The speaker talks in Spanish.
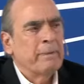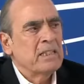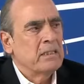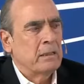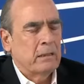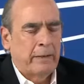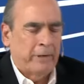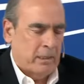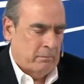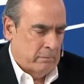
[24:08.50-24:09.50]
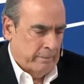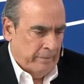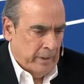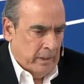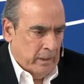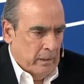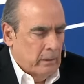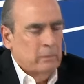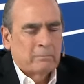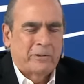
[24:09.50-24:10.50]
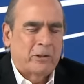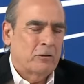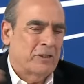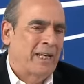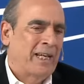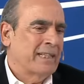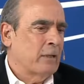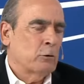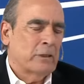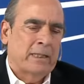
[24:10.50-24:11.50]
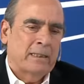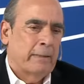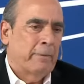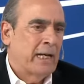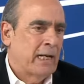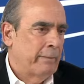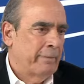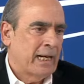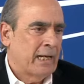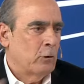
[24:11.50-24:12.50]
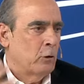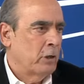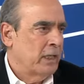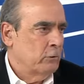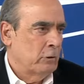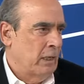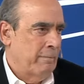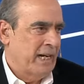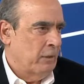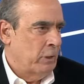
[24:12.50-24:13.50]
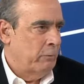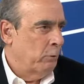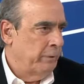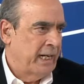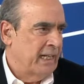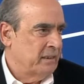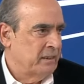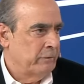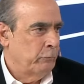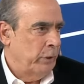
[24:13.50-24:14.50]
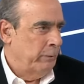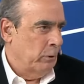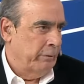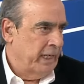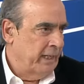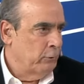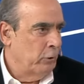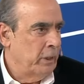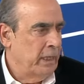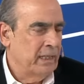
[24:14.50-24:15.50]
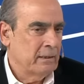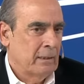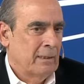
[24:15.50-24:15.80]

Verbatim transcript: parece, a ver, yo no sé, esta cosa de llamar a la embajadora, yo creo que la embajadora volverá, si se fue, volverá en unos días.